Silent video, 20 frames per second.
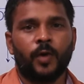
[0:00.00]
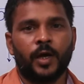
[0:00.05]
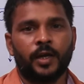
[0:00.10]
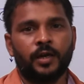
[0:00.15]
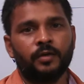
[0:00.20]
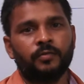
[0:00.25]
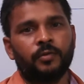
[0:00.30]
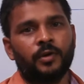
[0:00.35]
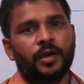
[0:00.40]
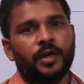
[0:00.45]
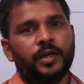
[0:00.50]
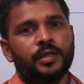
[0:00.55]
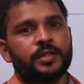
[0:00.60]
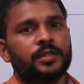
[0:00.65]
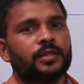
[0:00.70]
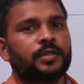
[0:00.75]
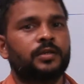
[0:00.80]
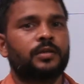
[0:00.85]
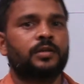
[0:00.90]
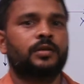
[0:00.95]
मॉर्निंग
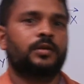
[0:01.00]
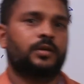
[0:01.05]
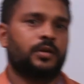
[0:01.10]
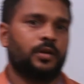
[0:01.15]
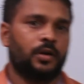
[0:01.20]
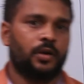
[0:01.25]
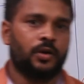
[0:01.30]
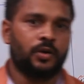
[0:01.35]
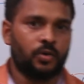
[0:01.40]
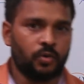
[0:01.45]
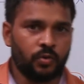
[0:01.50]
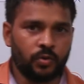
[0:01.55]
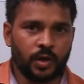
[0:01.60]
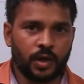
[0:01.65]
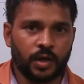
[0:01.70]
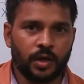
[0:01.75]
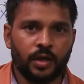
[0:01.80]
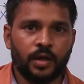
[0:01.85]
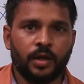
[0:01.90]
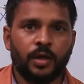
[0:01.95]
फ्रेंड्स
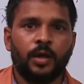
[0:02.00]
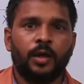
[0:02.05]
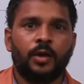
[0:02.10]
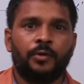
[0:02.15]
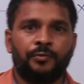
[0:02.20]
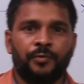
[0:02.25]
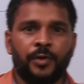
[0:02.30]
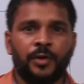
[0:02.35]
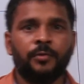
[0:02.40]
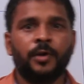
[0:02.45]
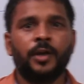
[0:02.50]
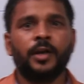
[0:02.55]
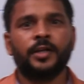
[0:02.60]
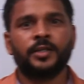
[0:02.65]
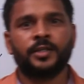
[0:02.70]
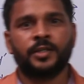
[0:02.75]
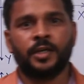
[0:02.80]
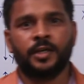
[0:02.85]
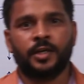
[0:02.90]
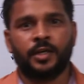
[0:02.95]
टूडे वी विल
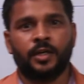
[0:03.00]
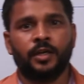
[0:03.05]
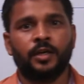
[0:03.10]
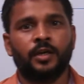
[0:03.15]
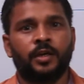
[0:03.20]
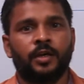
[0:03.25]
स्टडी